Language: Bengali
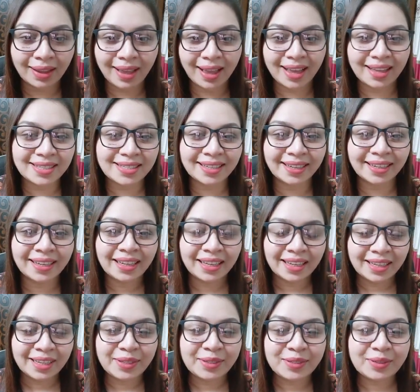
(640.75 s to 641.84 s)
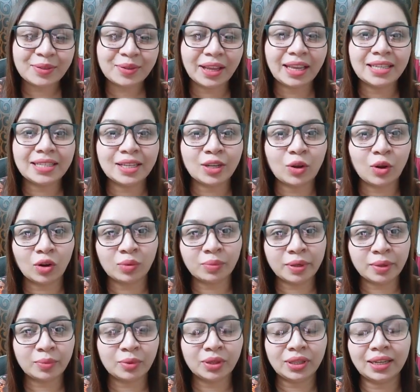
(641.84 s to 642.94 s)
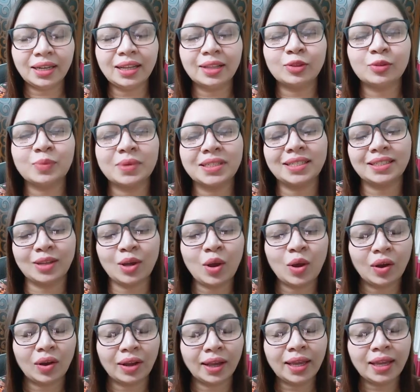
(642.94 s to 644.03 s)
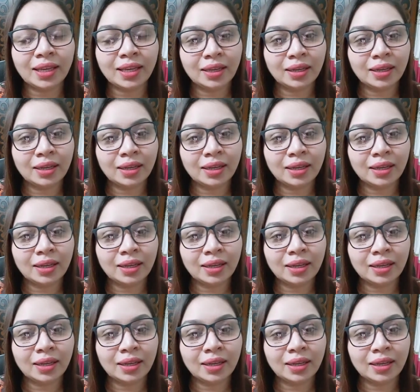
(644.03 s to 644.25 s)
আচ্ছা সো এই যে গরমের মধ্যে না তোমার যেটা হয়